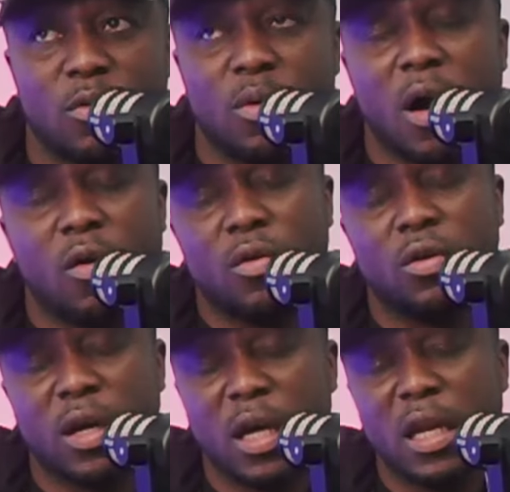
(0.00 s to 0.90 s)
jugado con
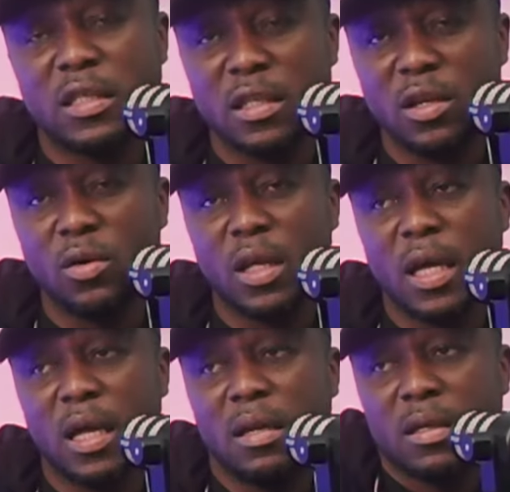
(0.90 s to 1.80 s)
lo que es el estilo
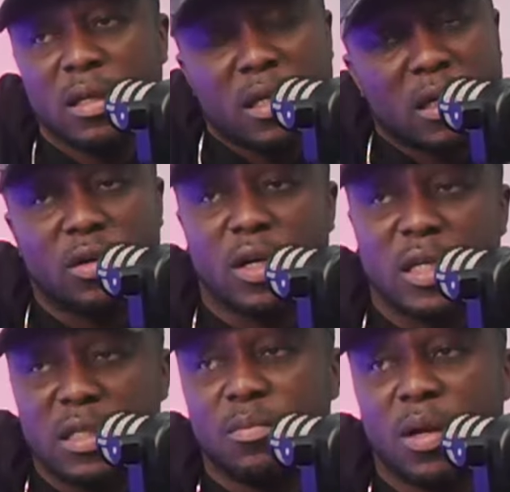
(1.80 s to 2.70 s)
de él, creo
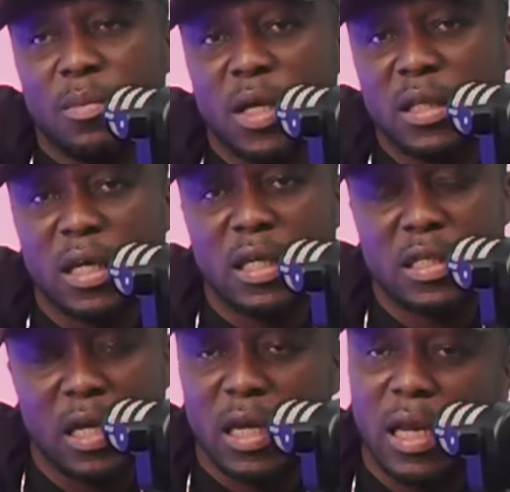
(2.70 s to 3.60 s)
que simplemente
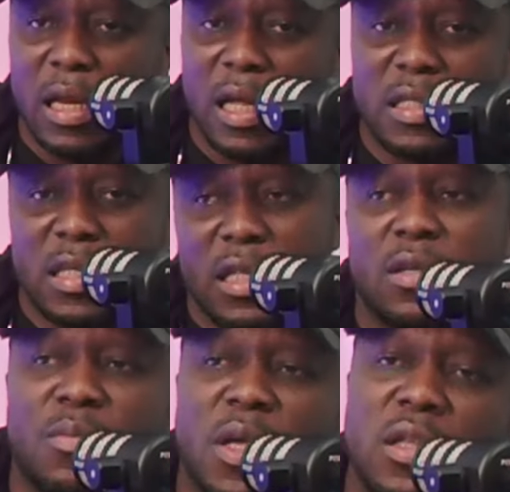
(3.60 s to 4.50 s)
ese es el, el
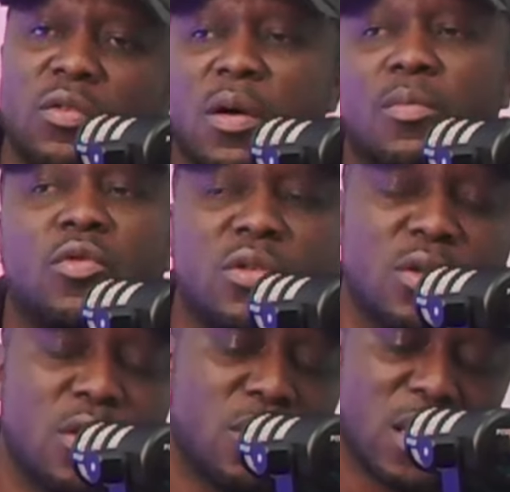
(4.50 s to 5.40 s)
sentimiento,
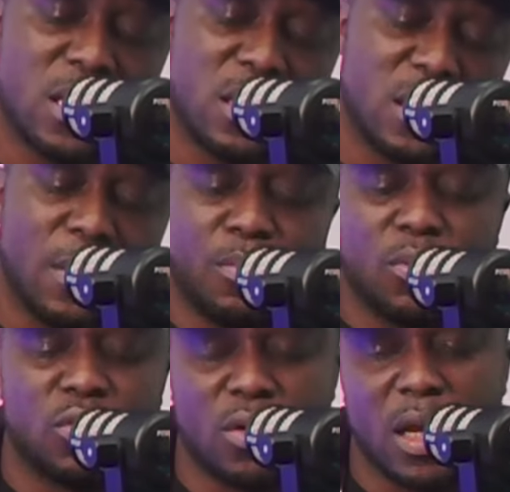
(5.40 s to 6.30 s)
emoción que le
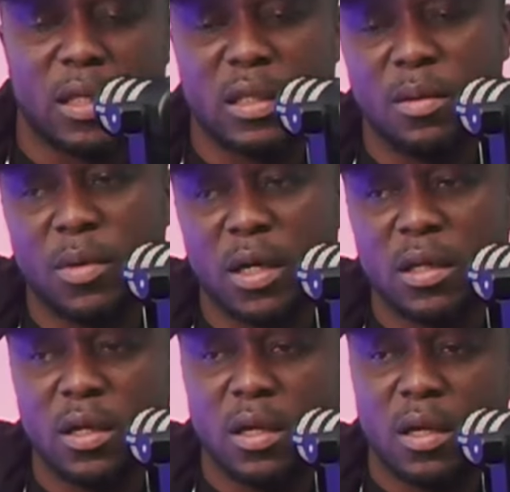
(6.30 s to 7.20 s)
puso al tema.
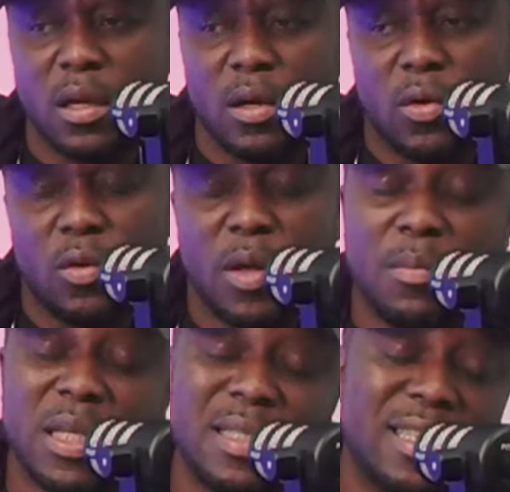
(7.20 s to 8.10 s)

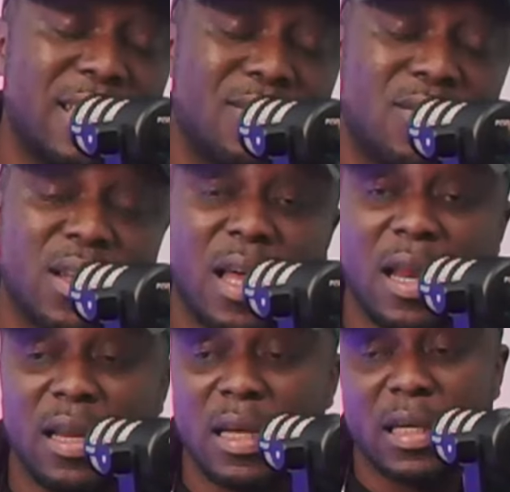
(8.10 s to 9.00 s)
Obviamente tengo que
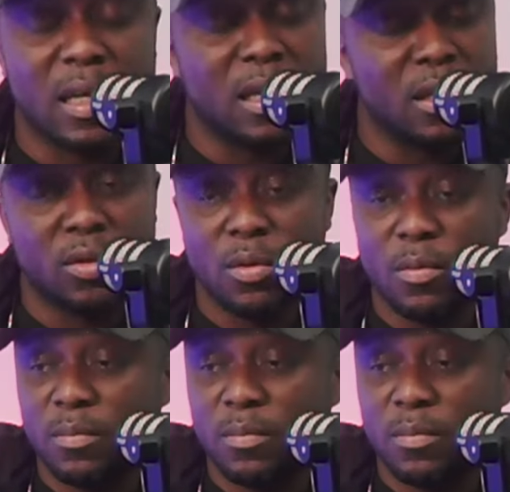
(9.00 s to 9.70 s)
darle crédito